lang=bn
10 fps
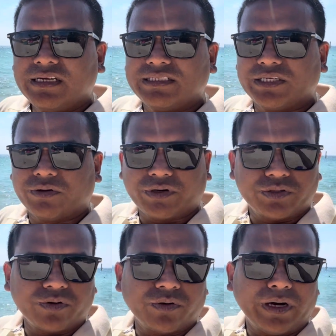
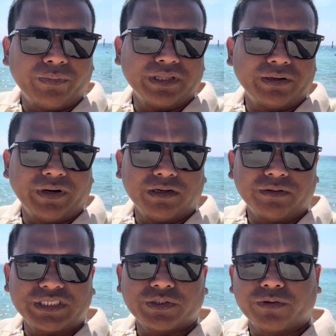চিরকৃতজ্ঞ আপনাদের
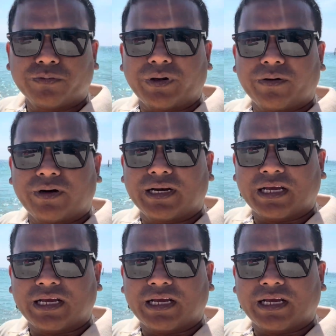ভালোবাসা অনুপ্রেরণার